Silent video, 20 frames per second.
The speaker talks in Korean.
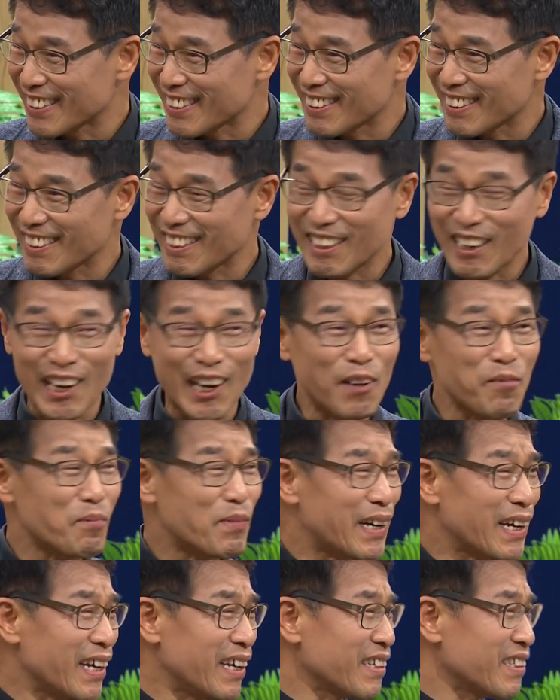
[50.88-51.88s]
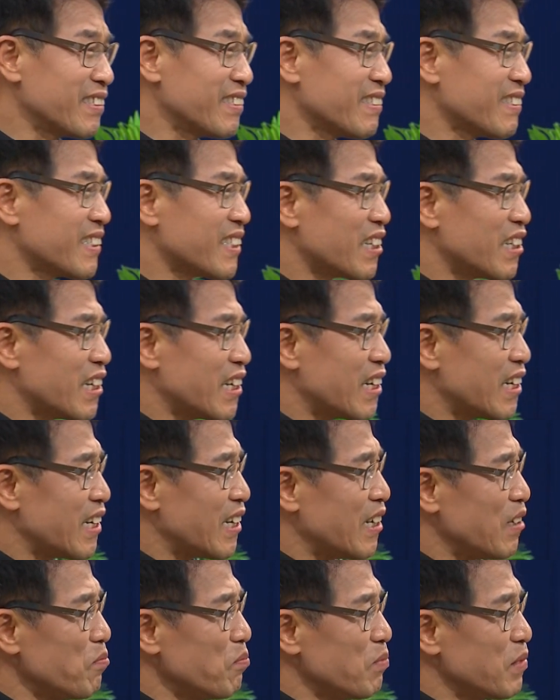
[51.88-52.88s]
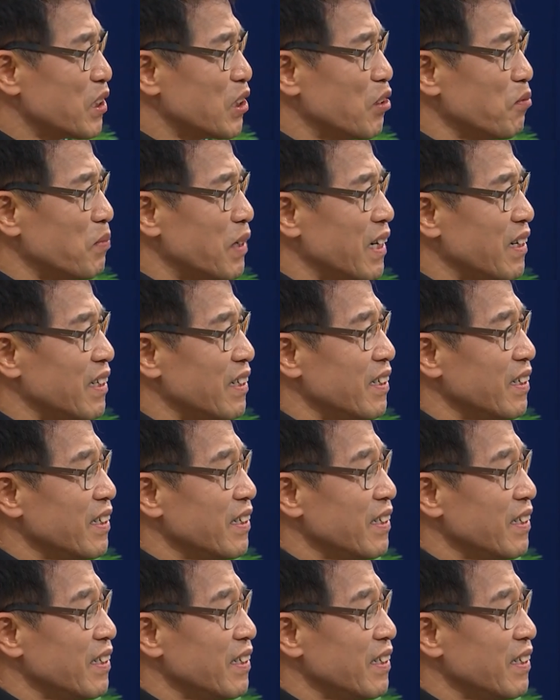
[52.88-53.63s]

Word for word: 네. 아빠의 그 참 정말